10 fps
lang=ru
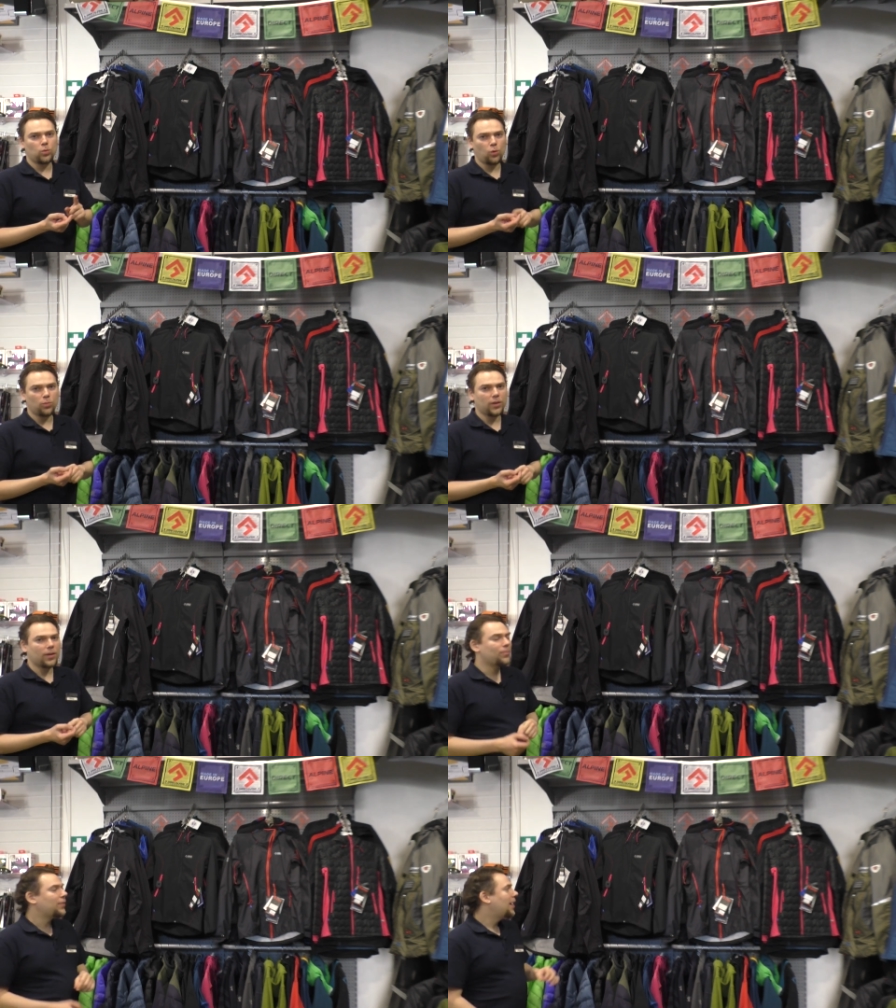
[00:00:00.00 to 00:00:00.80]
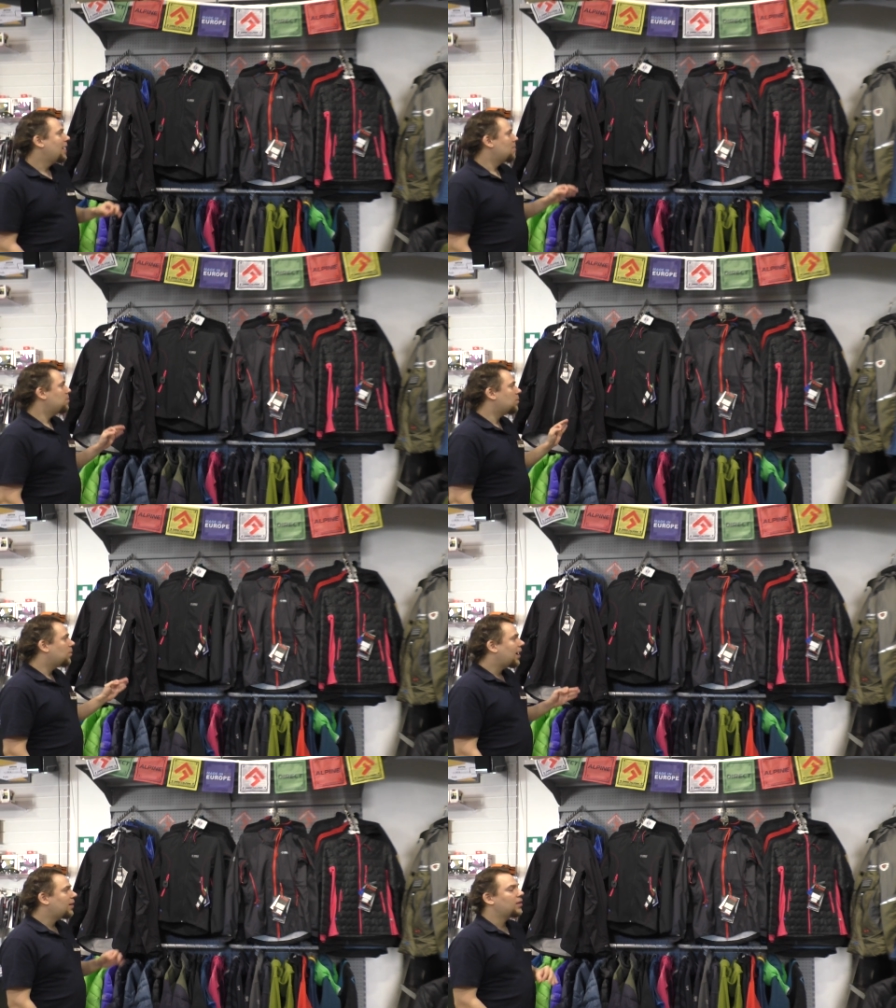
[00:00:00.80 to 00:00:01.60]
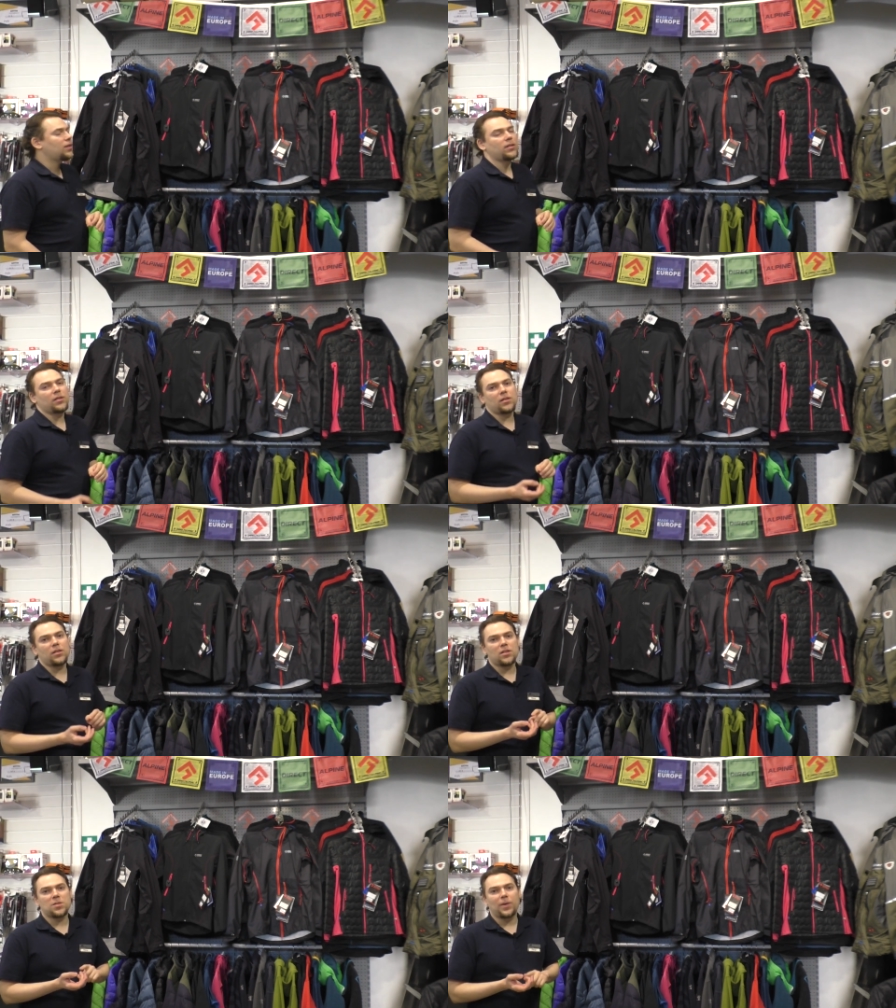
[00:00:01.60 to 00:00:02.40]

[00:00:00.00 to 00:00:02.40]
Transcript: удобные. Мембраны э, с